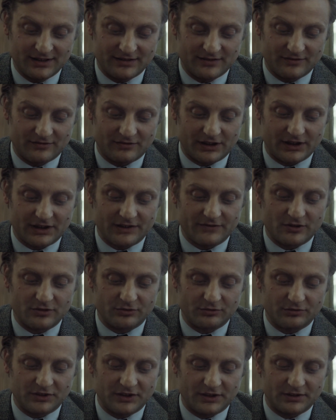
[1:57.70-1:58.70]
voilà qui va
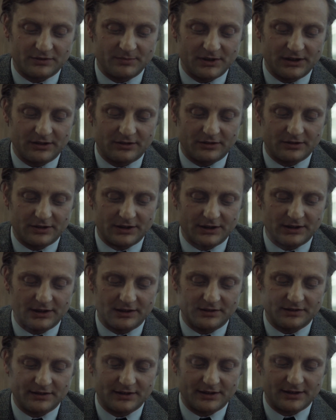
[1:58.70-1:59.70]
enthousiasmer le colonel
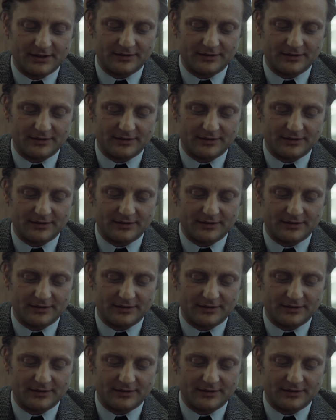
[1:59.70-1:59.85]
Cassard.